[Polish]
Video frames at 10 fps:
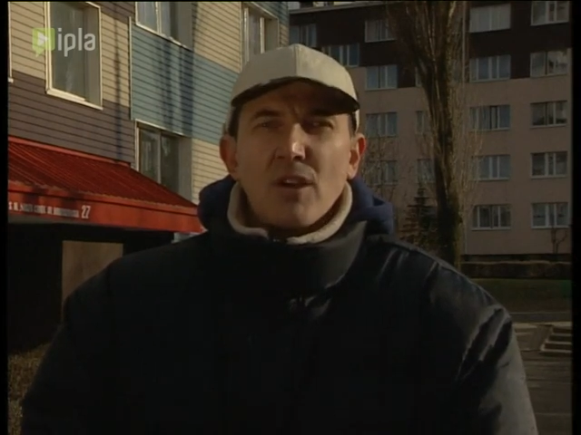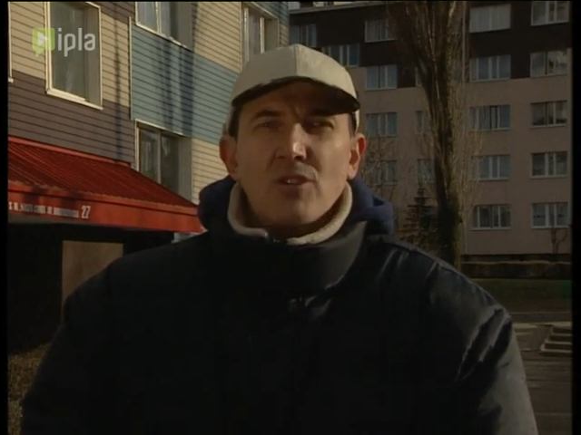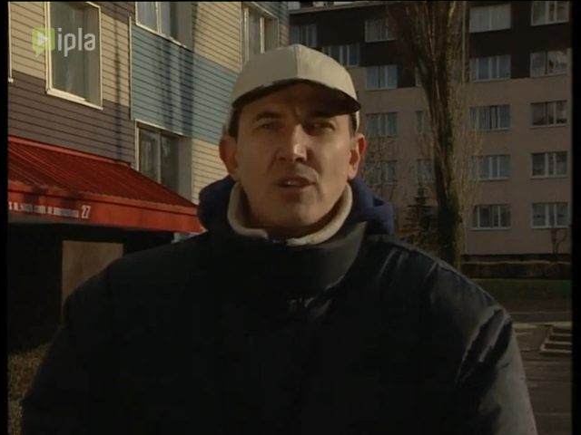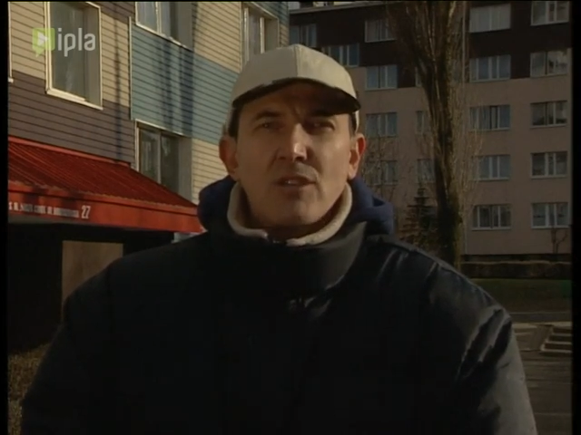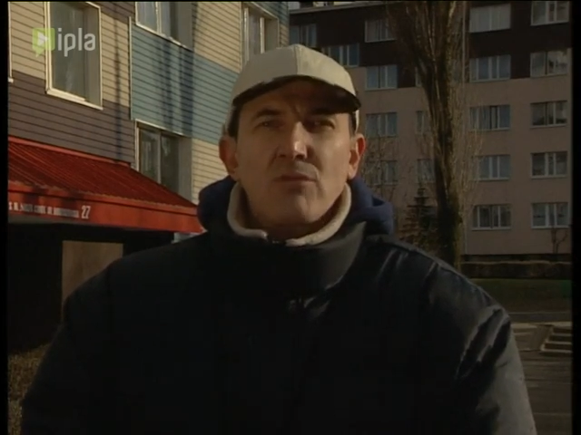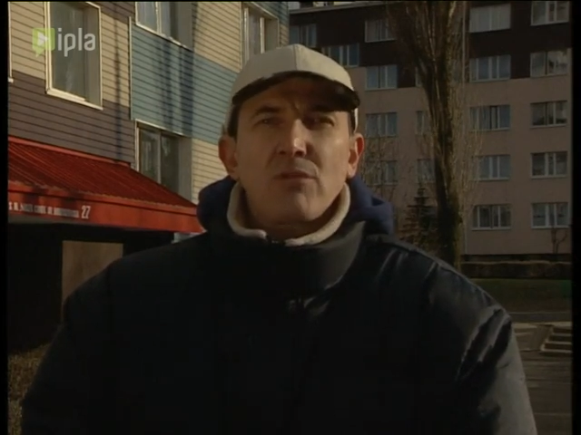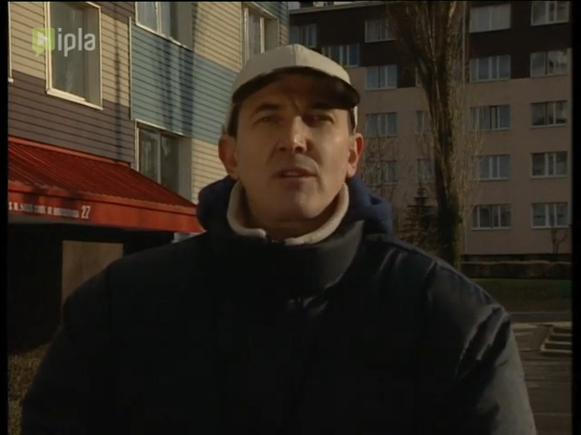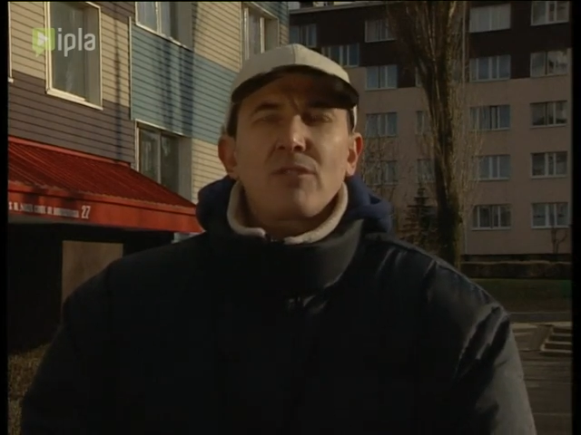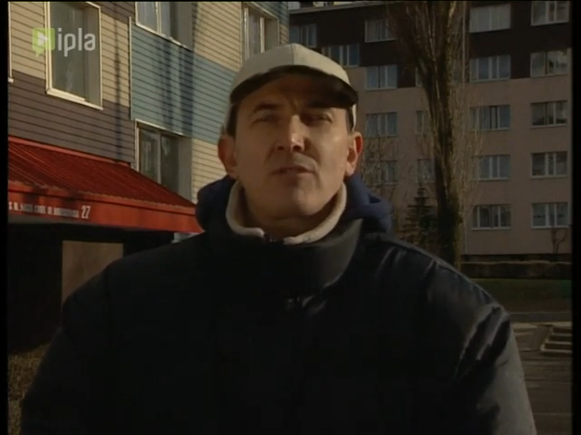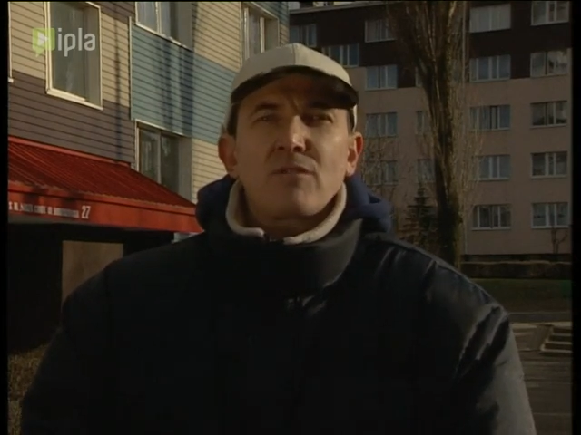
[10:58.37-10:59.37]
szedł
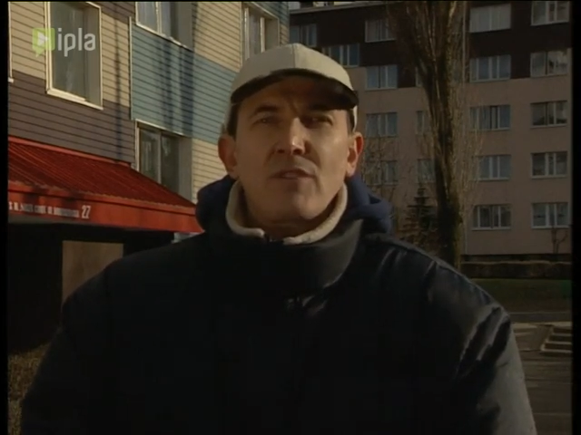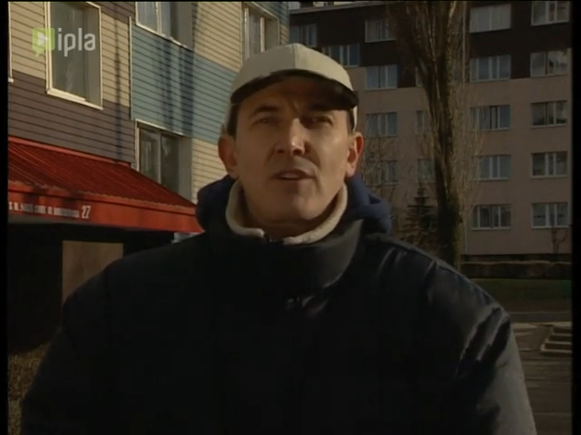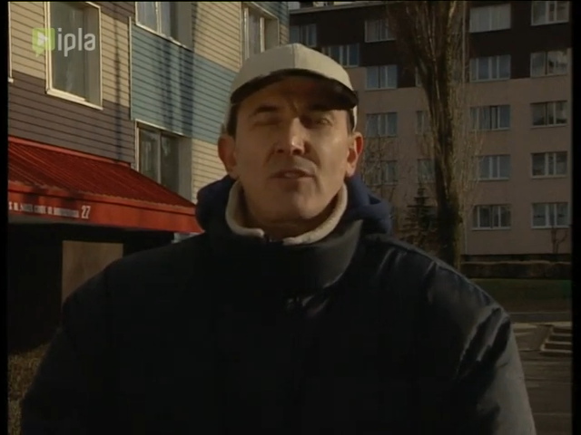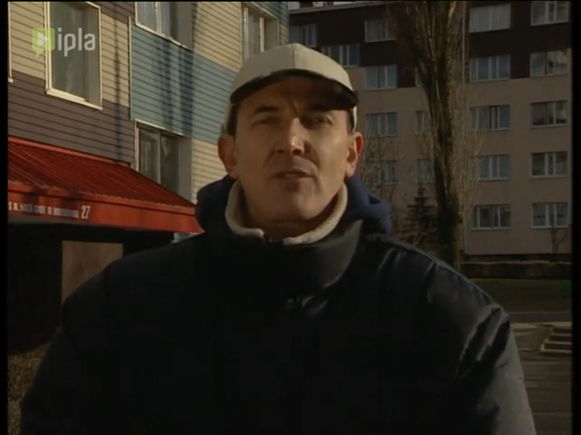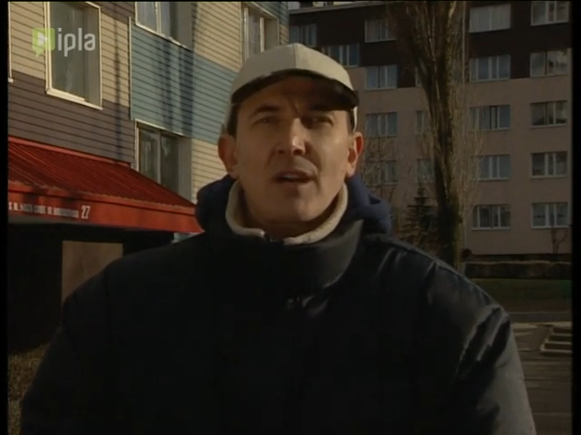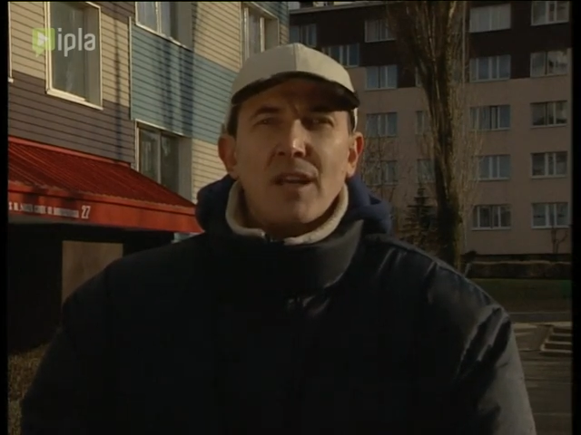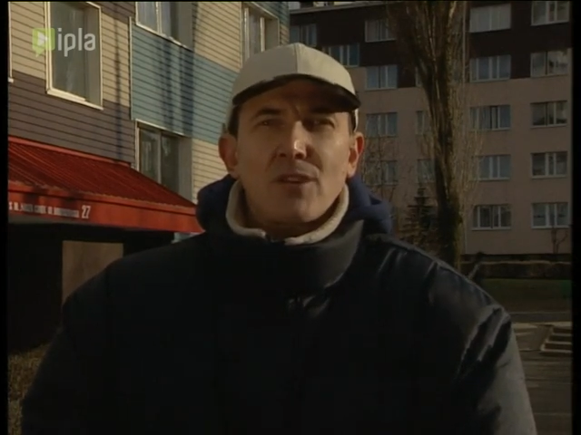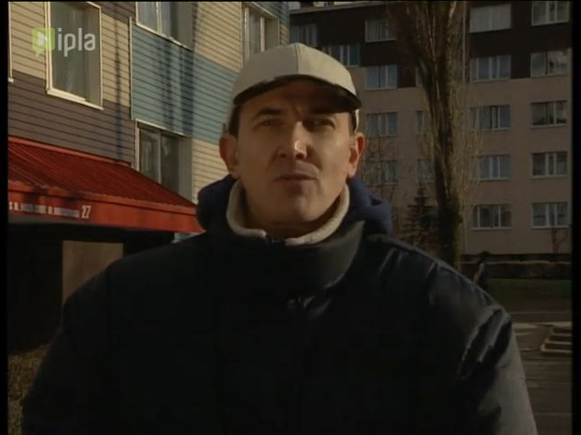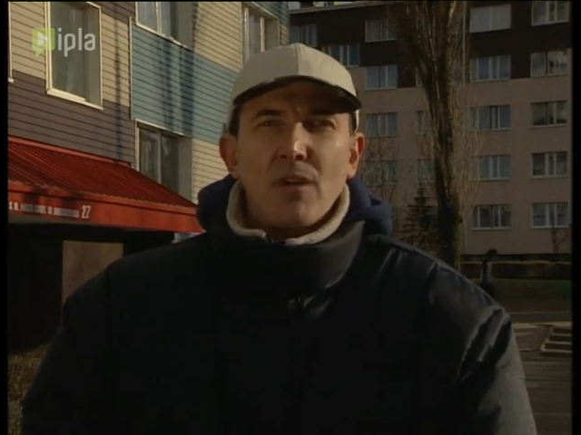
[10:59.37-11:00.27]
do swojego garażu